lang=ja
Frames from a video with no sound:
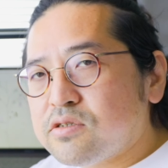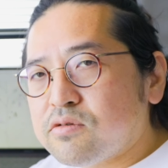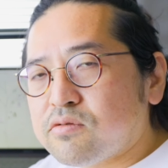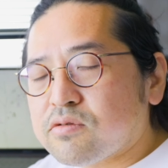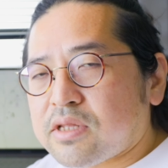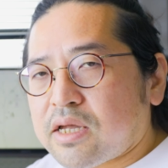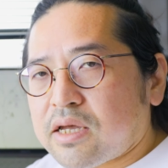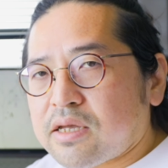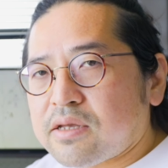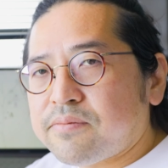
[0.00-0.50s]

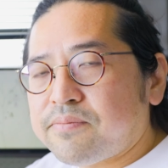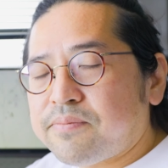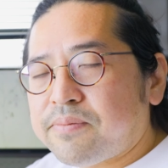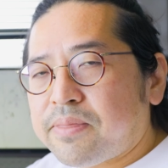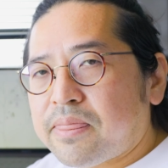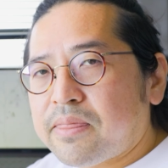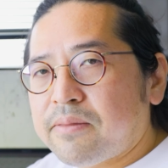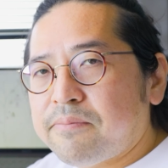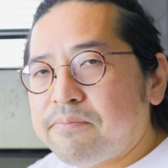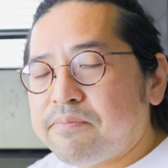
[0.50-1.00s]
状態
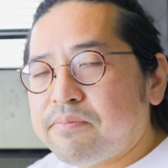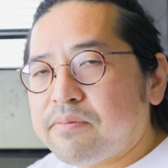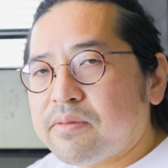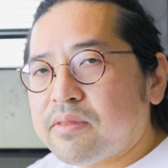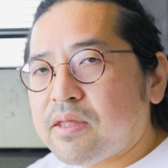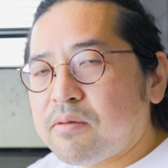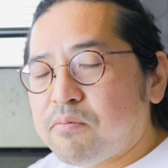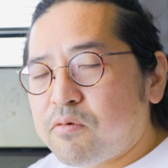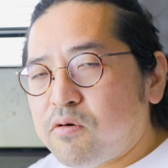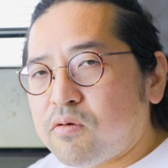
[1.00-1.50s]

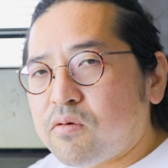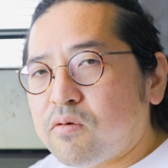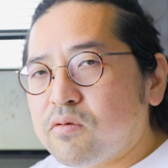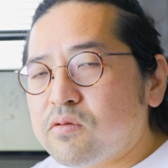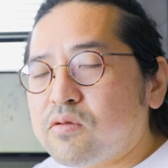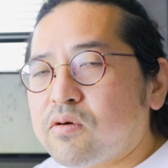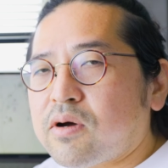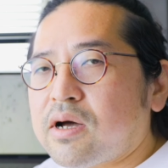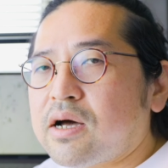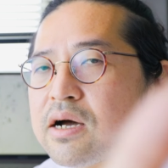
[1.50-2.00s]
でも
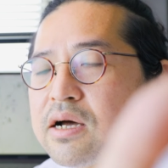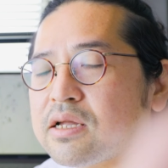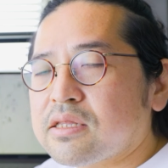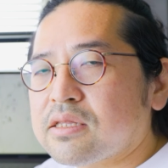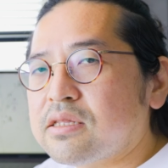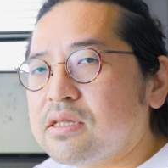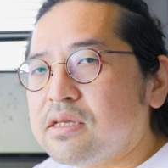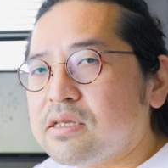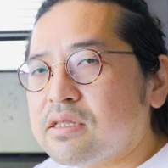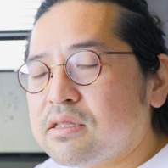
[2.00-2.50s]
温度が上がっ
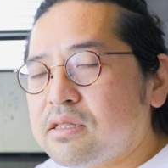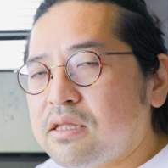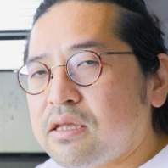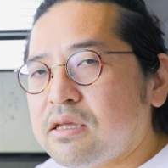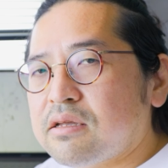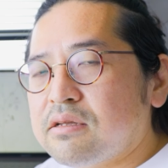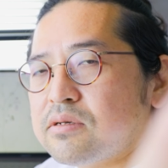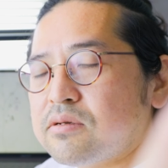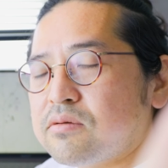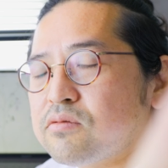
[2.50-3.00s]
ていっ
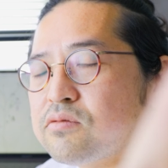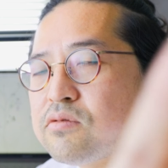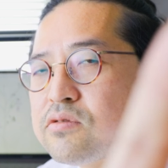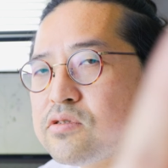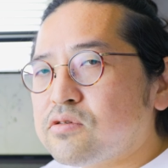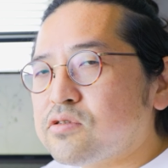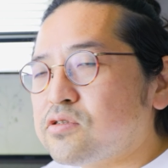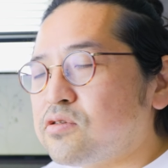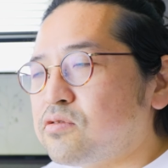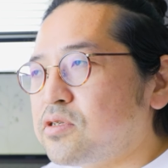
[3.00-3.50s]
て温度
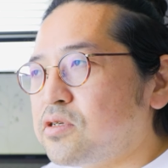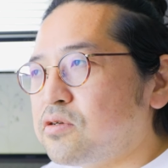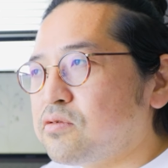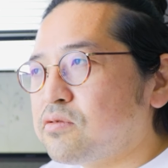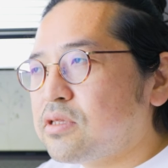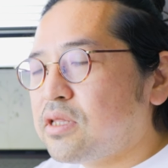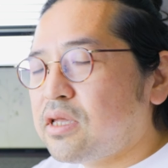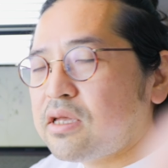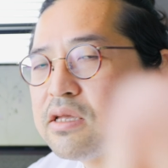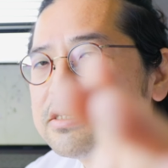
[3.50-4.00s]
上昇によっ
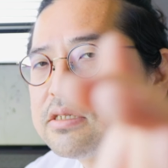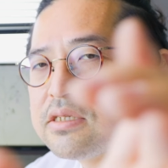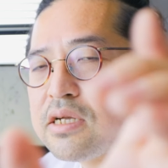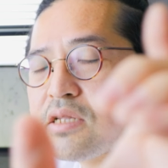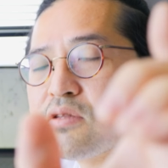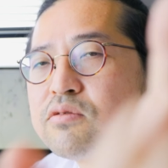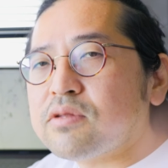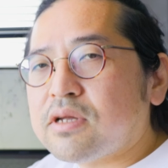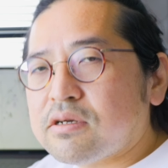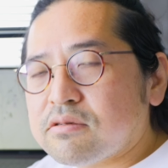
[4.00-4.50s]
て
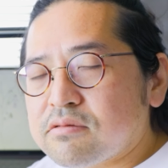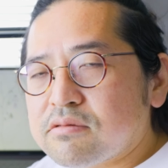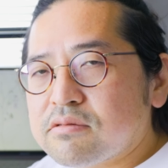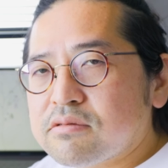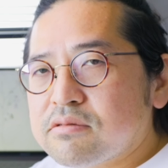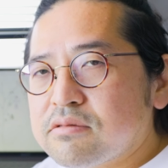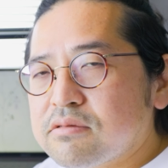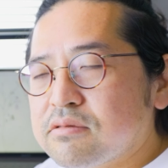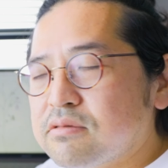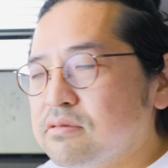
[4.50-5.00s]
シャットダウン
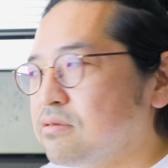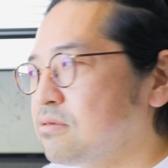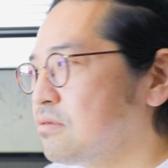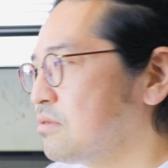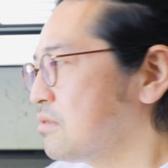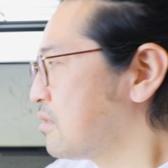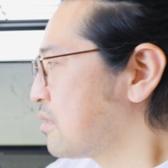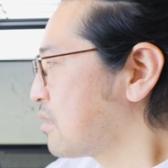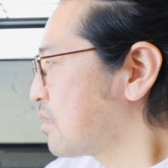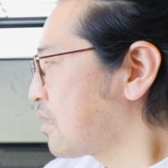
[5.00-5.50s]

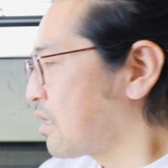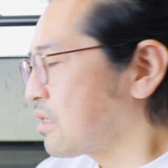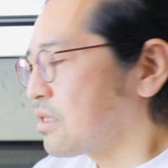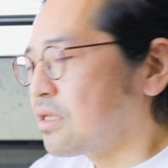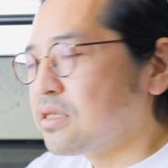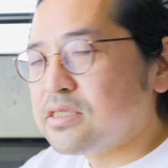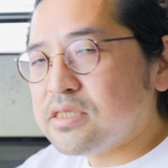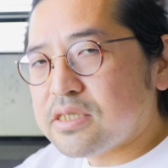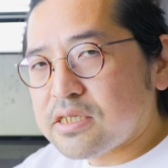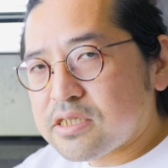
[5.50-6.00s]
勝
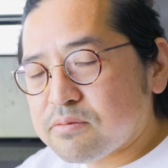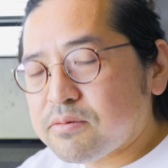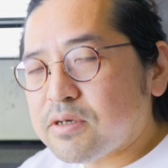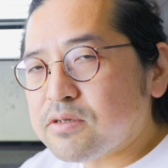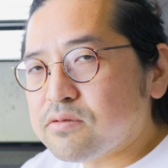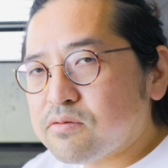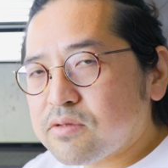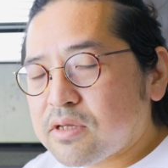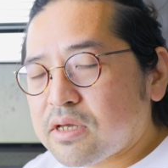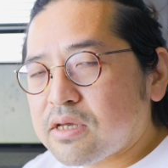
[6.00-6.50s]
手にしてし
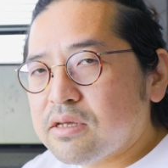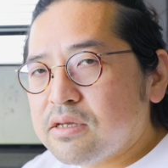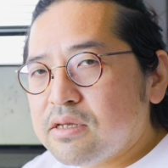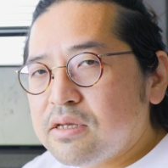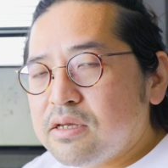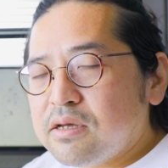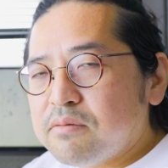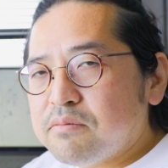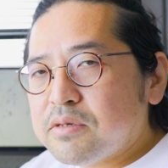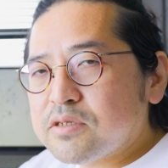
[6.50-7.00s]
まうので、
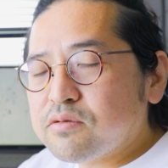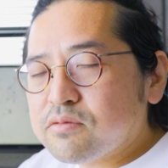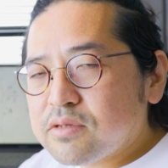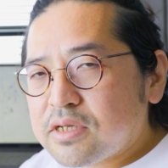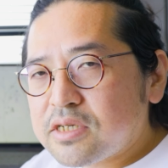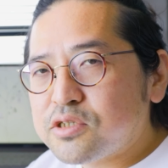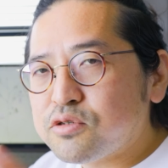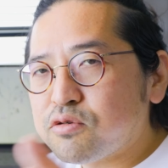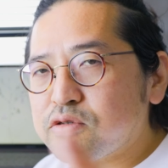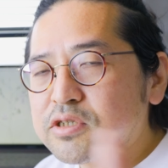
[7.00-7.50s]
まあ、そん
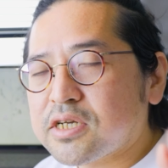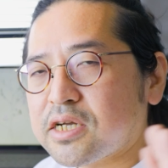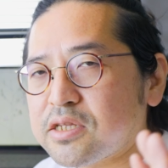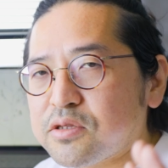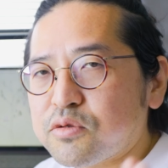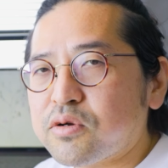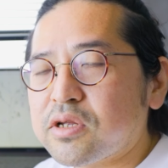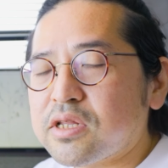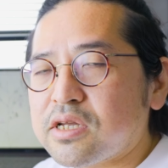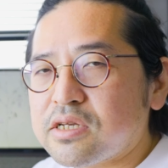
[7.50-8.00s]
なに長時間
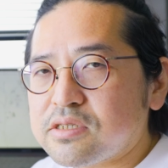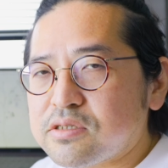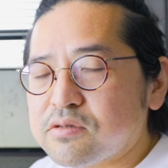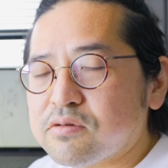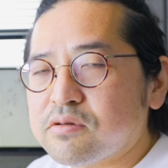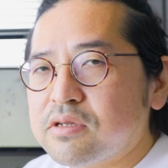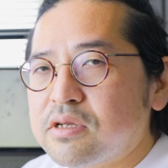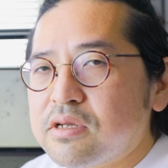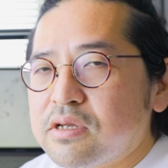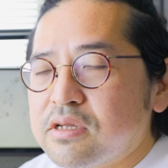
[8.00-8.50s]
取れないです
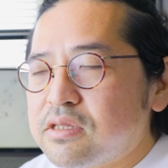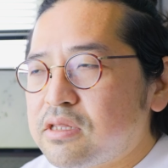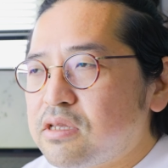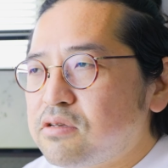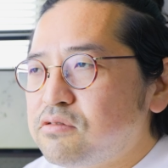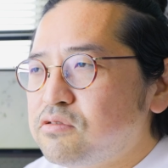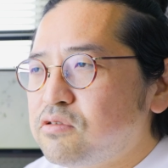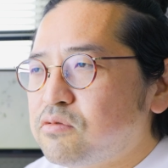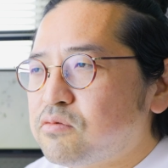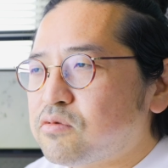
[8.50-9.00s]
よ。って
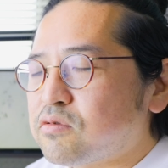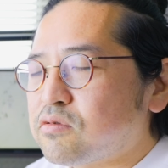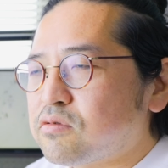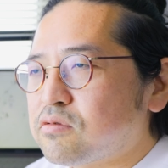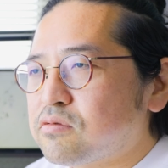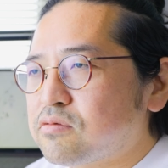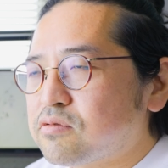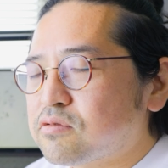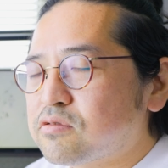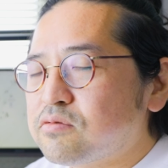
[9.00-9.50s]
いうのも
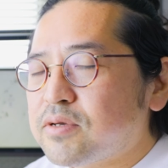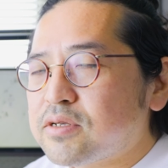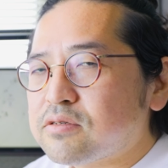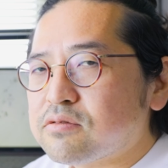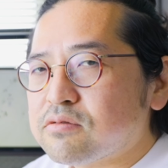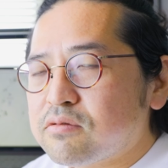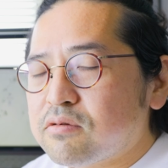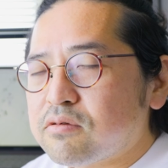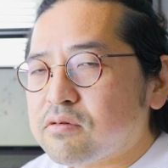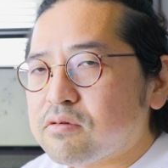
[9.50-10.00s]
含め
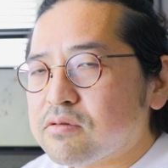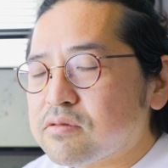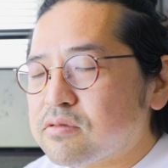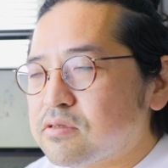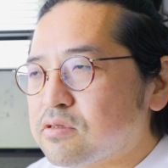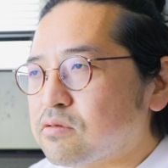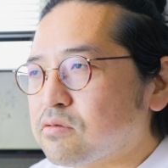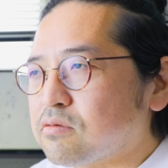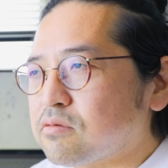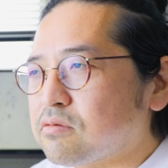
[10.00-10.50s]
ると
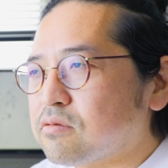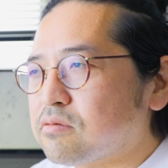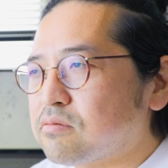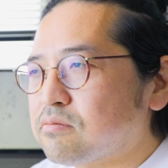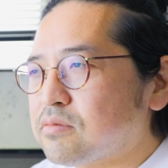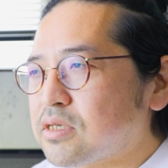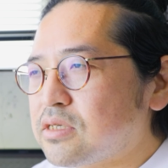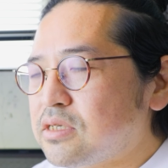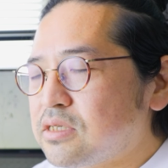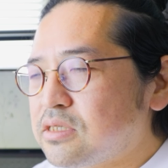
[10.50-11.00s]
その、
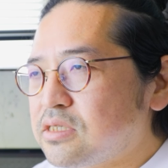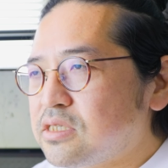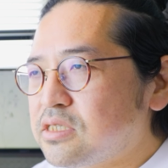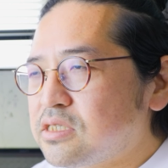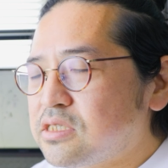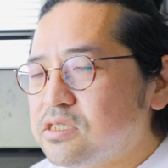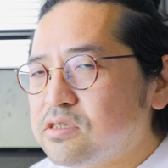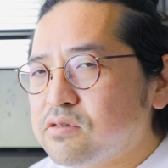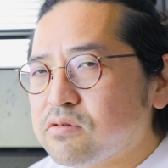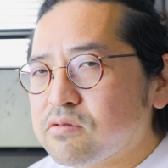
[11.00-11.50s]
まあ、
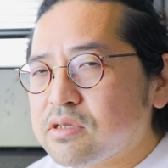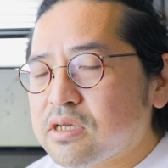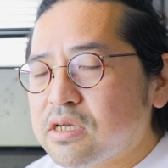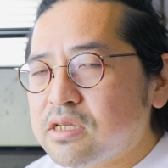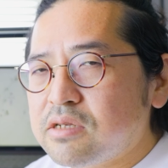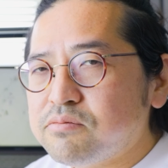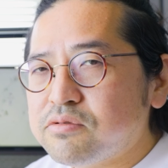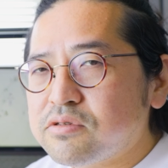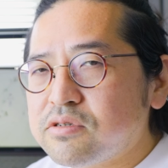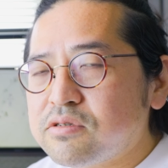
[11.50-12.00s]
日常的
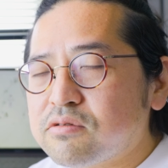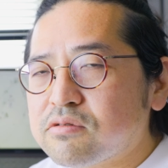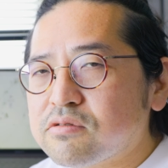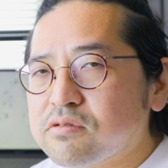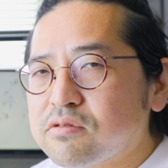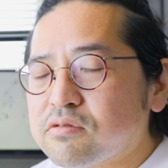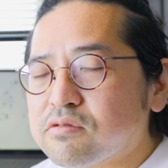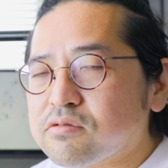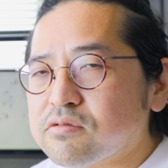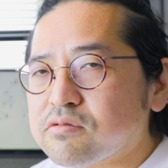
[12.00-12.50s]
に Vlog
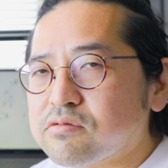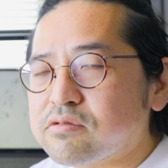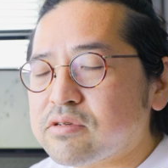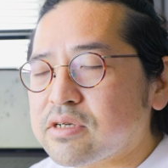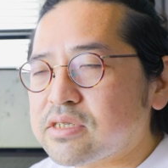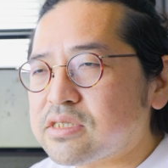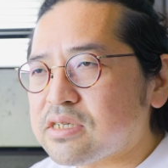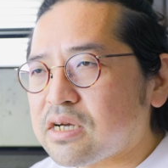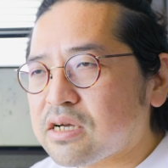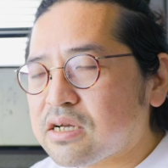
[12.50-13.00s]
撮るのに
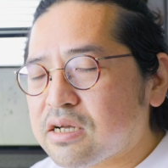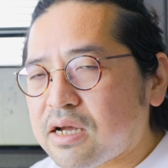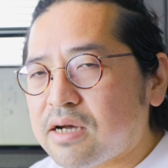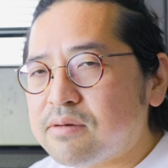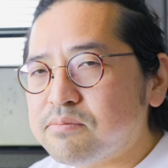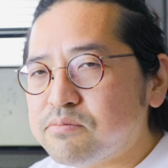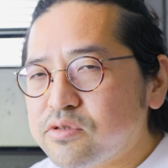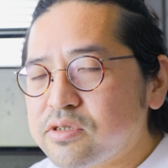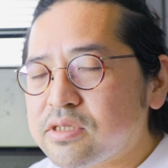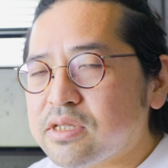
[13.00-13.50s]
は若
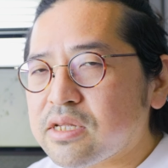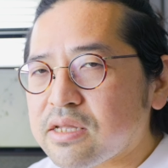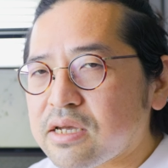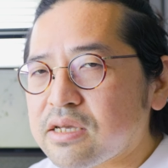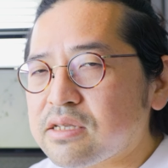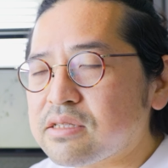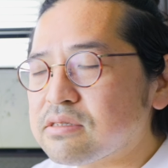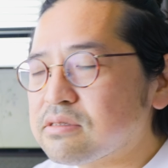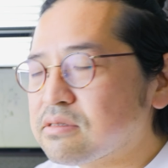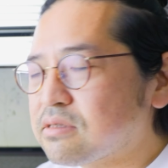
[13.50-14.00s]
干向いてな
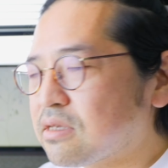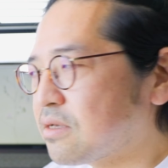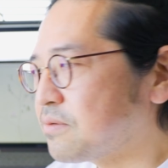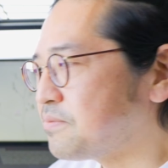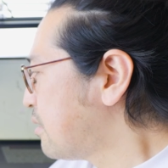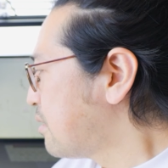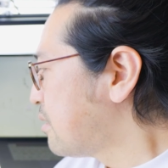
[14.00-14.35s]
いんですね。